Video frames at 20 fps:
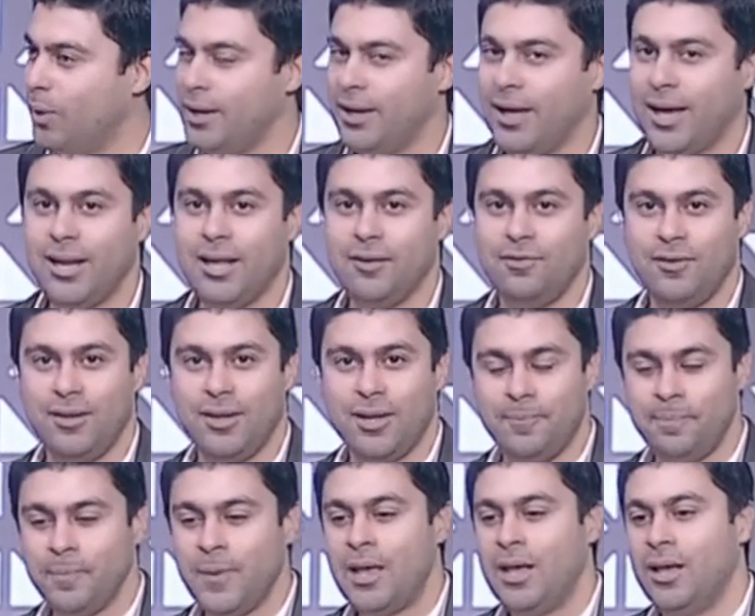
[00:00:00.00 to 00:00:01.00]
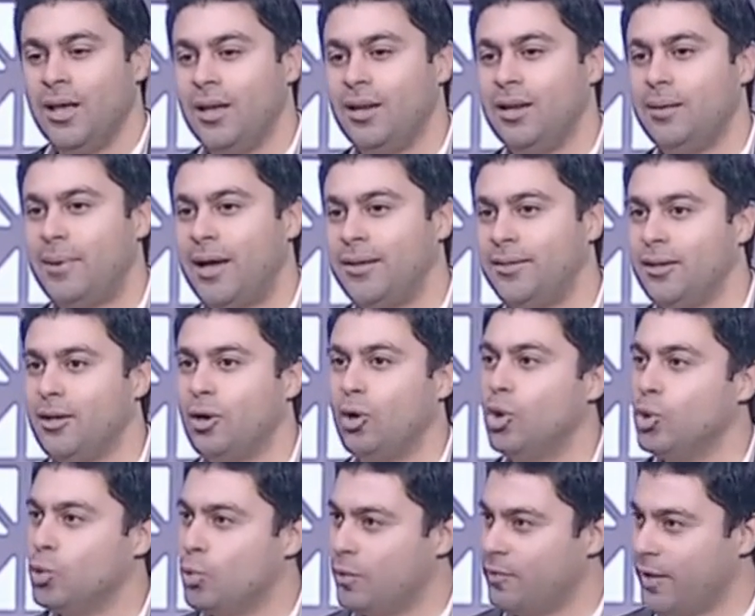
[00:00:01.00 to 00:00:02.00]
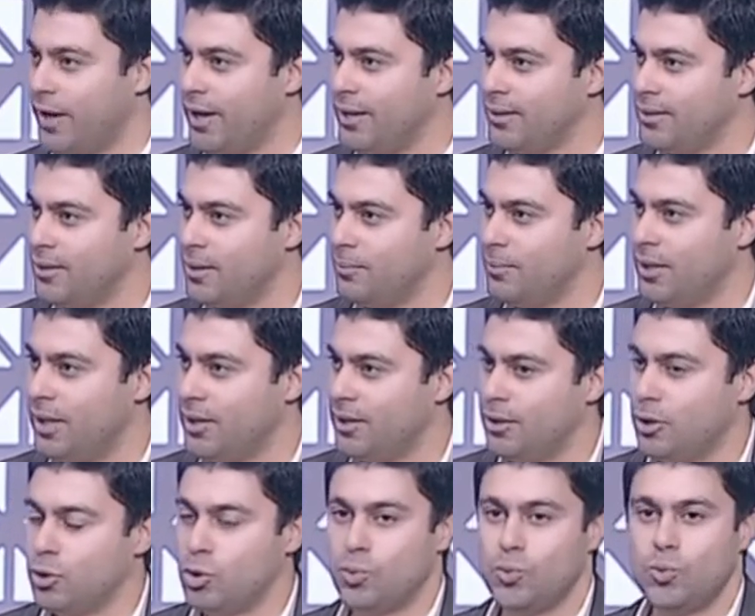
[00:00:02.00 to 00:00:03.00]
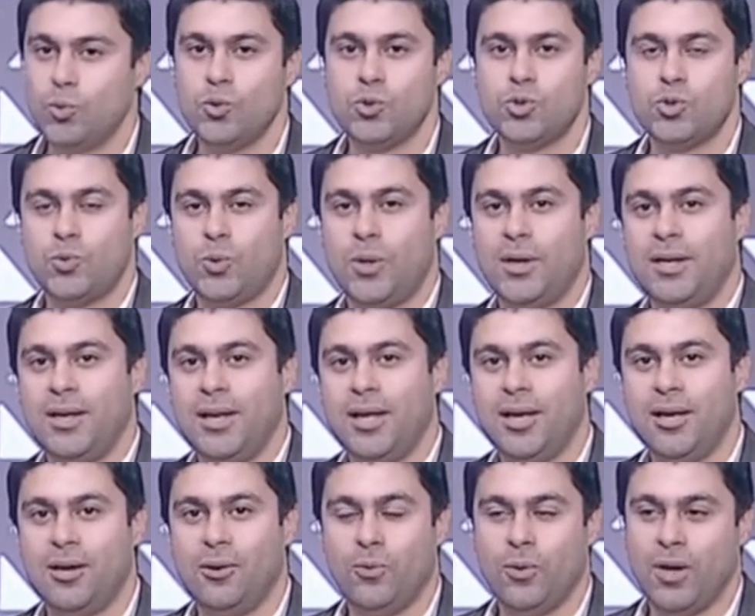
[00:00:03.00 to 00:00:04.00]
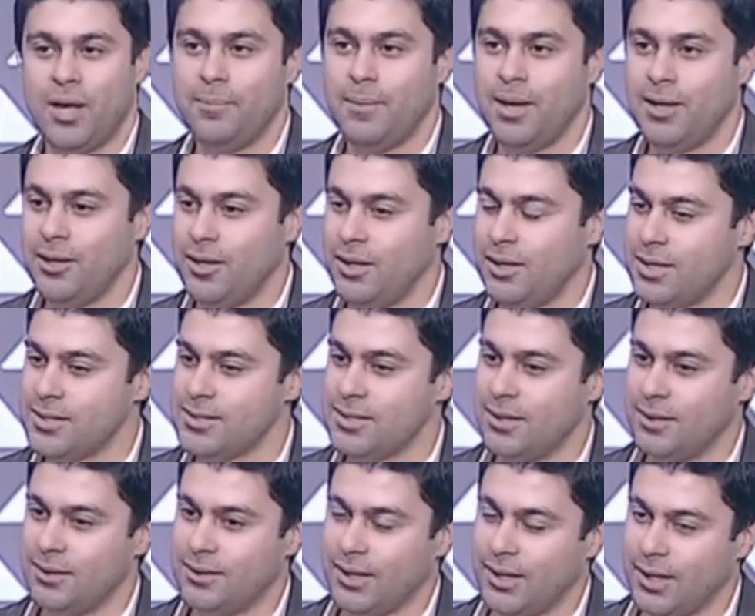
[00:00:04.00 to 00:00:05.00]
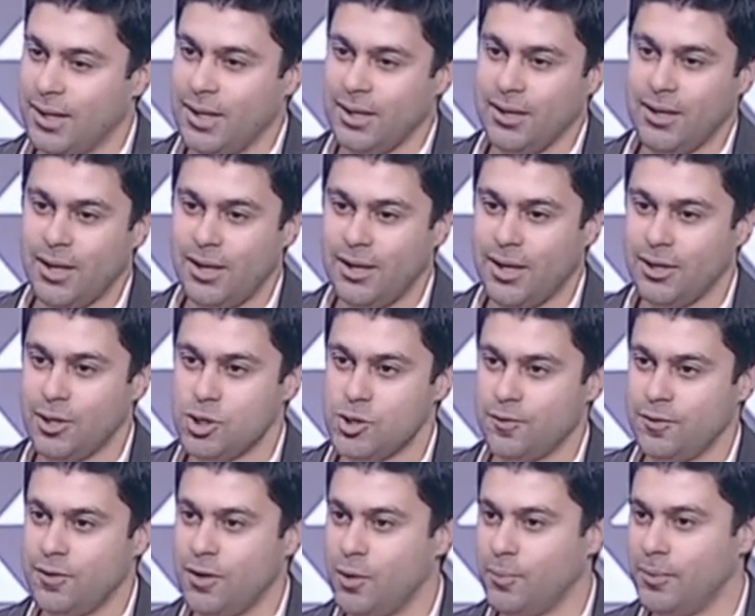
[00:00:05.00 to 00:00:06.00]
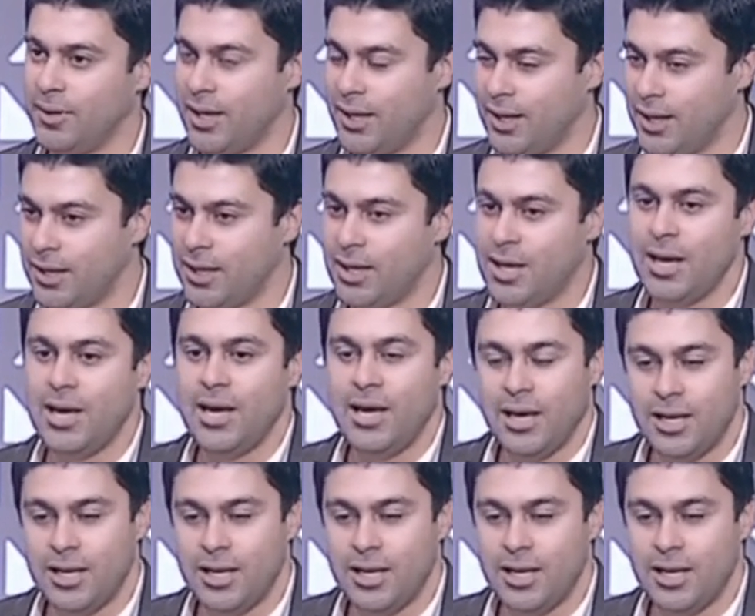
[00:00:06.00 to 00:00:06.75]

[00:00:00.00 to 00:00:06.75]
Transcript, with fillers: هو اللي خلق فينا ان يبقى عندنا قدوه في حياتنا من خلال الرموز ولا وكمان الناس التاريخيه اللي احنا شفناهم من خلال